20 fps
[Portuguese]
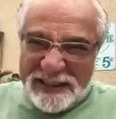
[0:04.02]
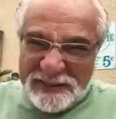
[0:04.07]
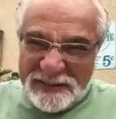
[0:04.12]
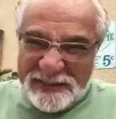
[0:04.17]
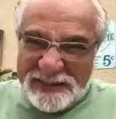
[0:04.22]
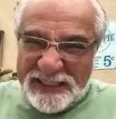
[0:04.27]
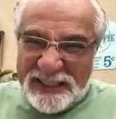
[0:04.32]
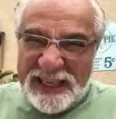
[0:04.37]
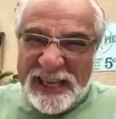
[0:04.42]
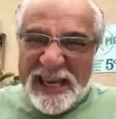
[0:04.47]

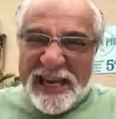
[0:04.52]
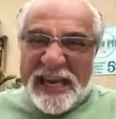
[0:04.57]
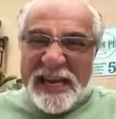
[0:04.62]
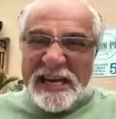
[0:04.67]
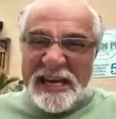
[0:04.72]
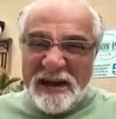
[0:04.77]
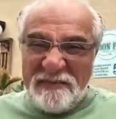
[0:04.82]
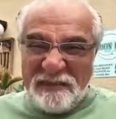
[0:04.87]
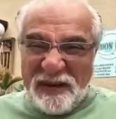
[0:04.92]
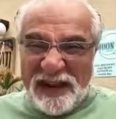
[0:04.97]
Deus e
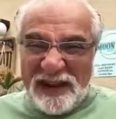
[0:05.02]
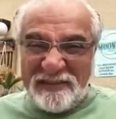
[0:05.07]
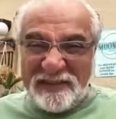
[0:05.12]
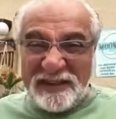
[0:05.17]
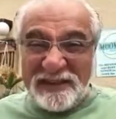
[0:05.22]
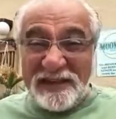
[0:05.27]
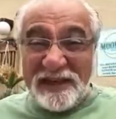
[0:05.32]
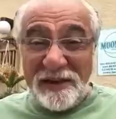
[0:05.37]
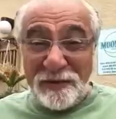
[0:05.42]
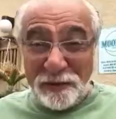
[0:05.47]
na
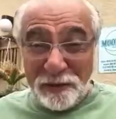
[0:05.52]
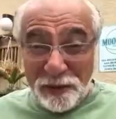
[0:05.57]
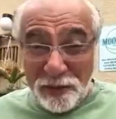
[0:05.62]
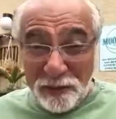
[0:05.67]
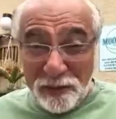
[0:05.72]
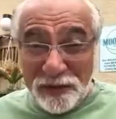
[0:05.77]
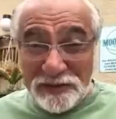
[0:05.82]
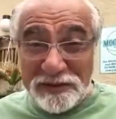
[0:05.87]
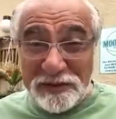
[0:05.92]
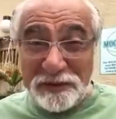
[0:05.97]
palavra dele algo que
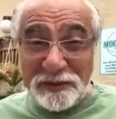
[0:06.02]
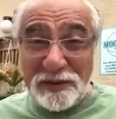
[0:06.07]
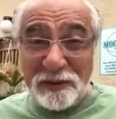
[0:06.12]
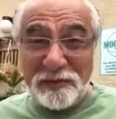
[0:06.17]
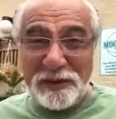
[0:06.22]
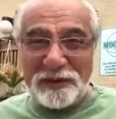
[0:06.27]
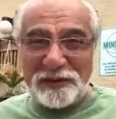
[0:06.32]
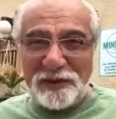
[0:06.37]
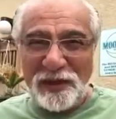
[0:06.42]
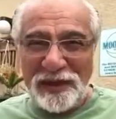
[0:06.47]
possa nos
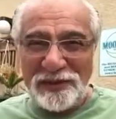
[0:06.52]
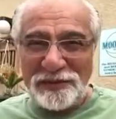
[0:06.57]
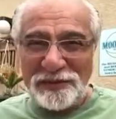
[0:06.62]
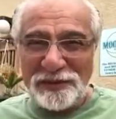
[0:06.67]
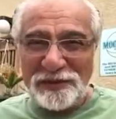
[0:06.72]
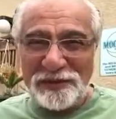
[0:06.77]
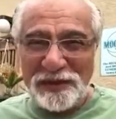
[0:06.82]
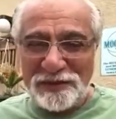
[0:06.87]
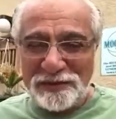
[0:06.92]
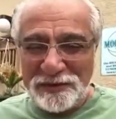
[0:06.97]
abençoar. E
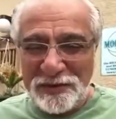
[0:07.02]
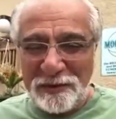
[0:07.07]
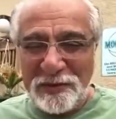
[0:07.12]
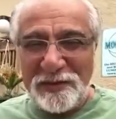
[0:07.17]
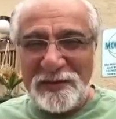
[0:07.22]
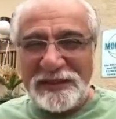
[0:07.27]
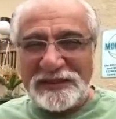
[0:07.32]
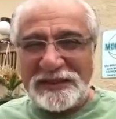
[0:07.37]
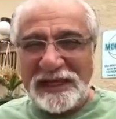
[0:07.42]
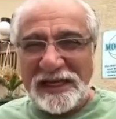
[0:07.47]
hoje o trecho da
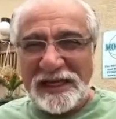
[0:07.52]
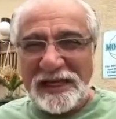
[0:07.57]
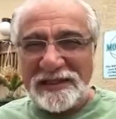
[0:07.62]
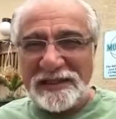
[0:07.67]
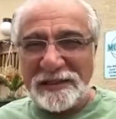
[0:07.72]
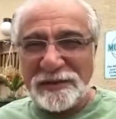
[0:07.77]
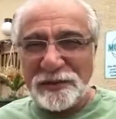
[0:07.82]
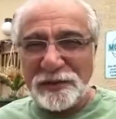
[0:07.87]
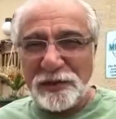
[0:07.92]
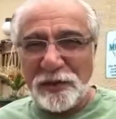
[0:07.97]
Bíblia
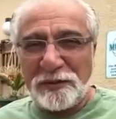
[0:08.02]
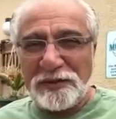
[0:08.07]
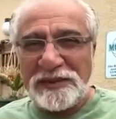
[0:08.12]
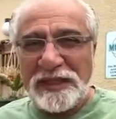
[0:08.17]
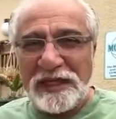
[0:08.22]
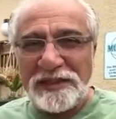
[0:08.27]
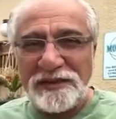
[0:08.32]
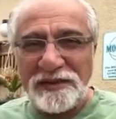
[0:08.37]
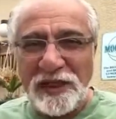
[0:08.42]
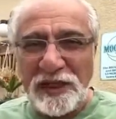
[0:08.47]
Sagrada que o Senhor me
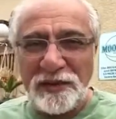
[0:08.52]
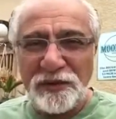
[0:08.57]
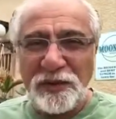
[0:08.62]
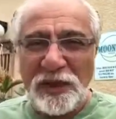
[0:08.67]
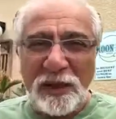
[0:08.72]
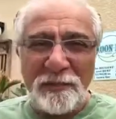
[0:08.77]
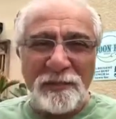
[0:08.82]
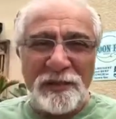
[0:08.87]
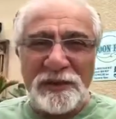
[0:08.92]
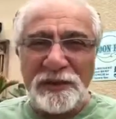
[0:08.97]
dá está no
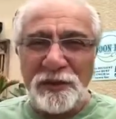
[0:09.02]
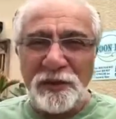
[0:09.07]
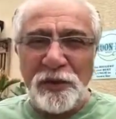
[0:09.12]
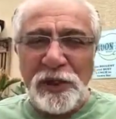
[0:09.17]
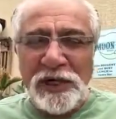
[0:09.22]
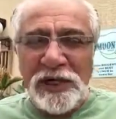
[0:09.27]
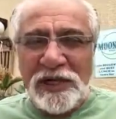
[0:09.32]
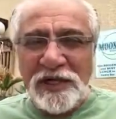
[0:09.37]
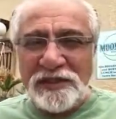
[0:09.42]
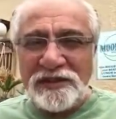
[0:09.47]
capítulo
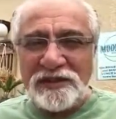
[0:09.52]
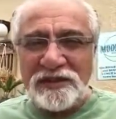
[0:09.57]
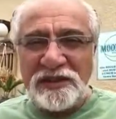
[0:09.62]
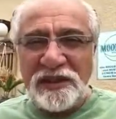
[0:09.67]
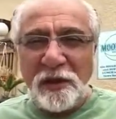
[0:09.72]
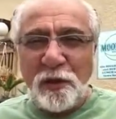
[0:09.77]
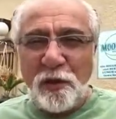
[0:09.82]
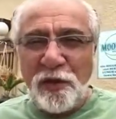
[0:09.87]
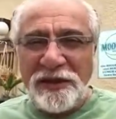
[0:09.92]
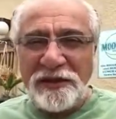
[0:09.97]

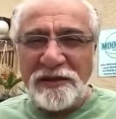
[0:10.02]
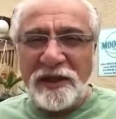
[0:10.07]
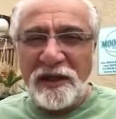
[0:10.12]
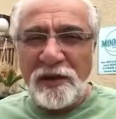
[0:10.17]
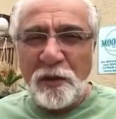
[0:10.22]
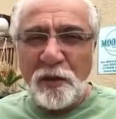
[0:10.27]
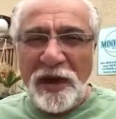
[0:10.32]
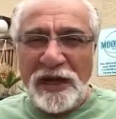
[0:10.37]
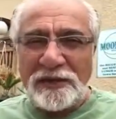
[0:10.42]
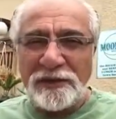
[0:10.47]

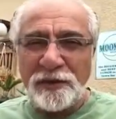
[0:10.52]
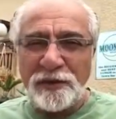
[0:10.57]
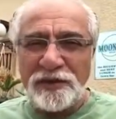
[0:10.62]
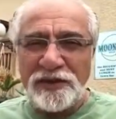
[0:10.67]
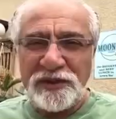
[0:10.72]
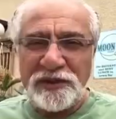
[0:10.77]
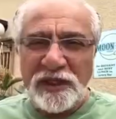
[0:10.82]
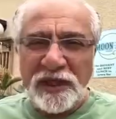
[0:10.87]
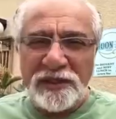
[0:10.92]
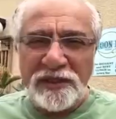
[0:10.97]
54
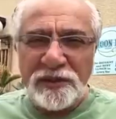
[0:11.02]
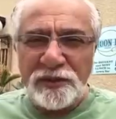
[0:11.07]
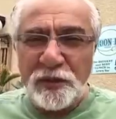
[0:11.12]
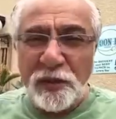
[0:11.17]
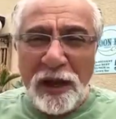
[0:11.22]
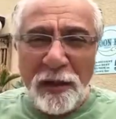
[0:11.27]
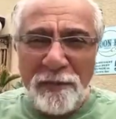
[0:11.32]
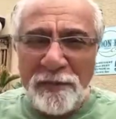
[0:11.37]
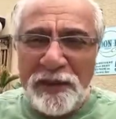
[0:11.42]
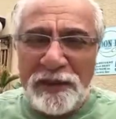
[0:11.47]
de Isaías, o
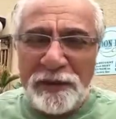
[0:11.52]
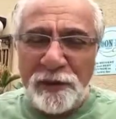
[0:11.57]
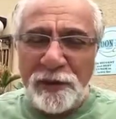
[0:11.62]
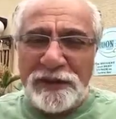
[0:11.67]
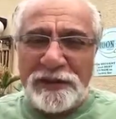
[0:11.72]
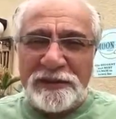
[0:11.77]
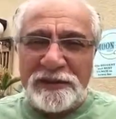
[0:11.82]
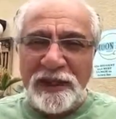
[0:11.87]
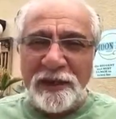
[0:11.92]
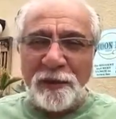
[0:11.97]
capítulo
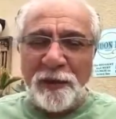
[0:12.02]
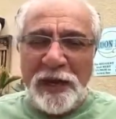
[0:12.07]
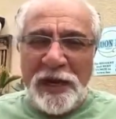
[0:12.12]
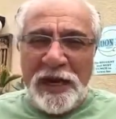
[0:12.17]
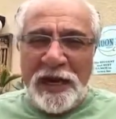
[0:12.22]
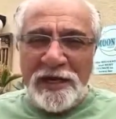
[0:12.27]
inteiro.